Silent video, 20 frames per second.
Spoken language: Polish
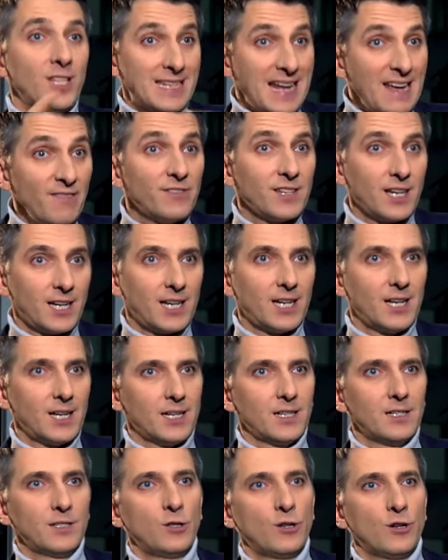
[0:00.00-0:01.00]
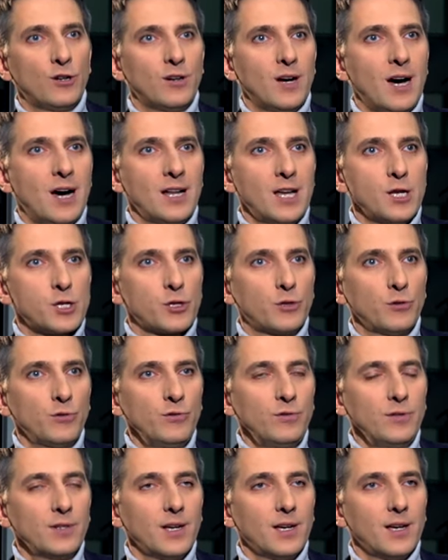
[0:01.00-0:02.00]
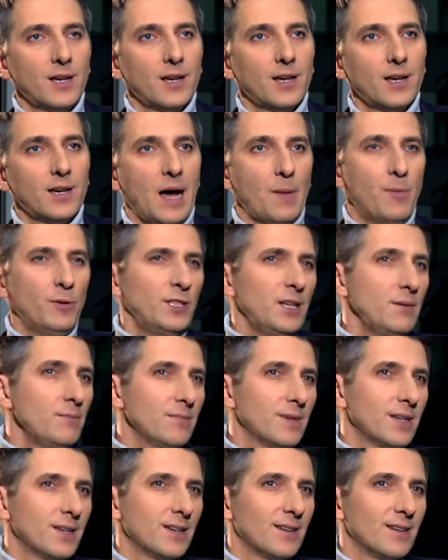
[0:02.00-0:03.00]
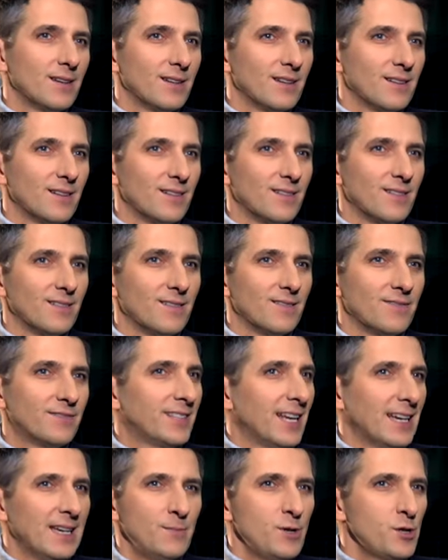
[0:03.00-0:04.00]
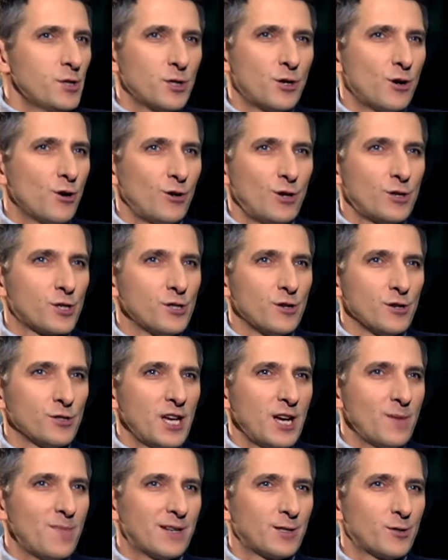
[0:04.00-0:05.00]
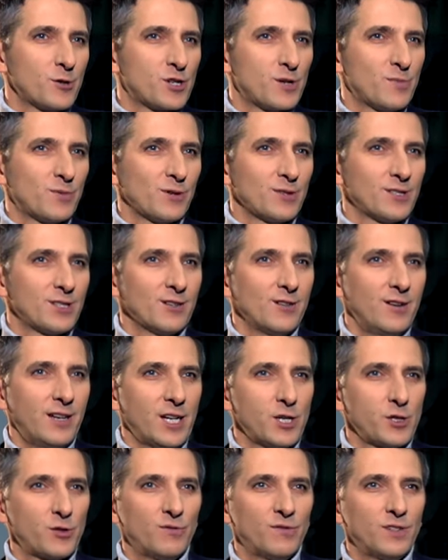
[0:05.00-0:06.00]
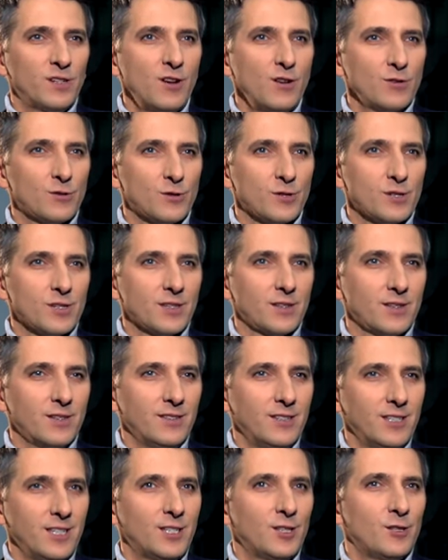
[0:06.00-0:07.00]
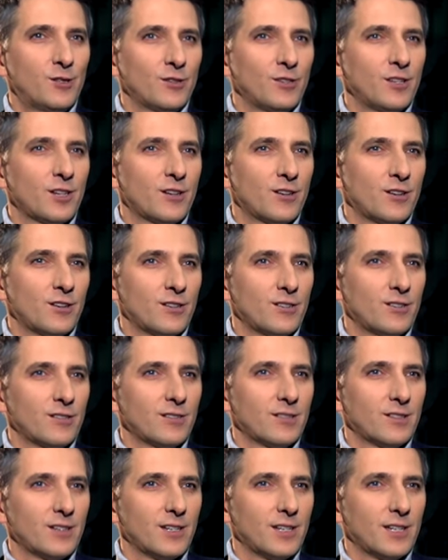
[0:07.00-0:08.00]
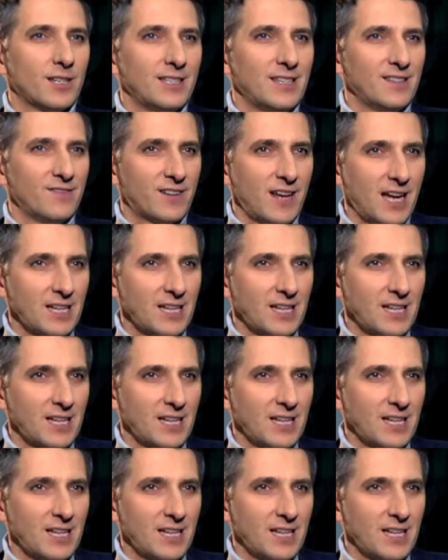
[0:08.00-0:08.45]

no i trafia do aresztu, a potem w tajemniczych okolicznościach bardzo szybko z tego aresztu wychodzi i nigdy do niego nie